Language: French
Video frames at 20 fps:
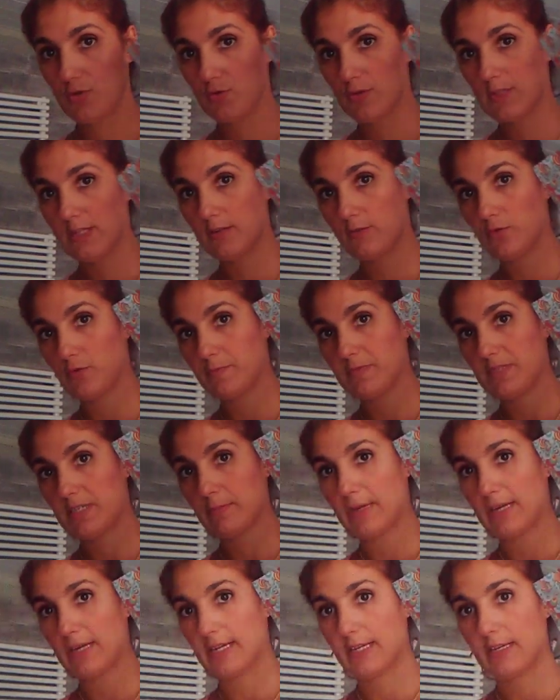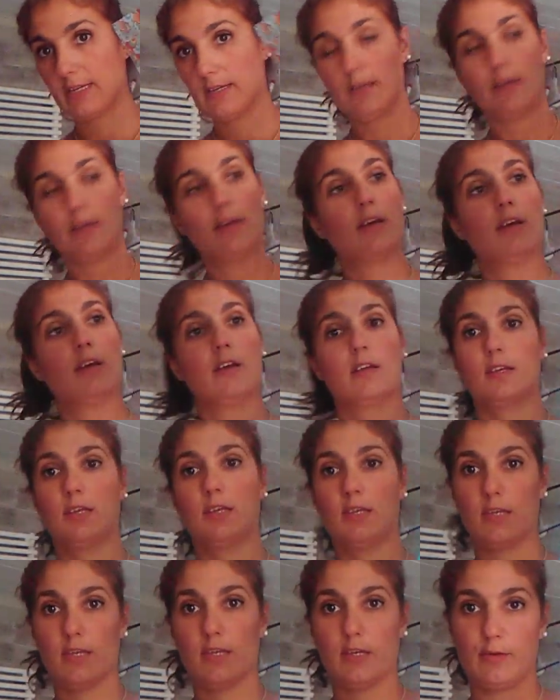ce style de petit balai
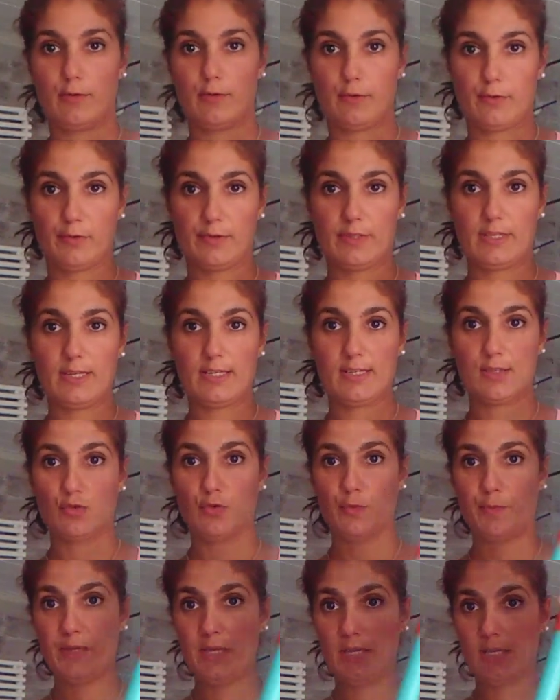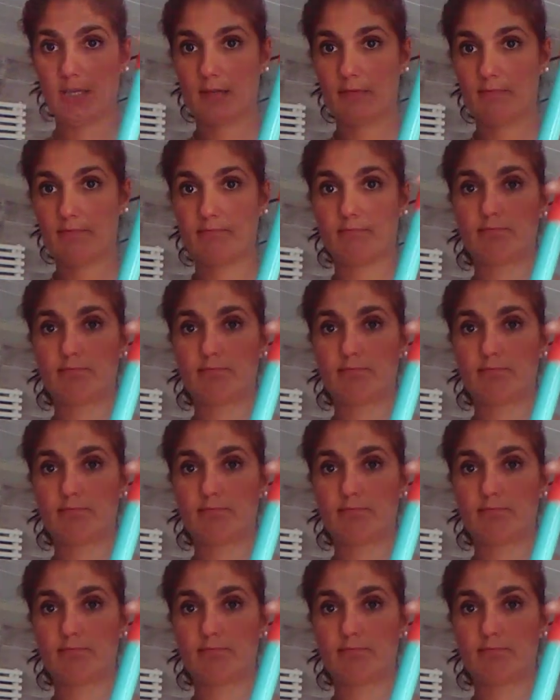qui est euh, télescopique.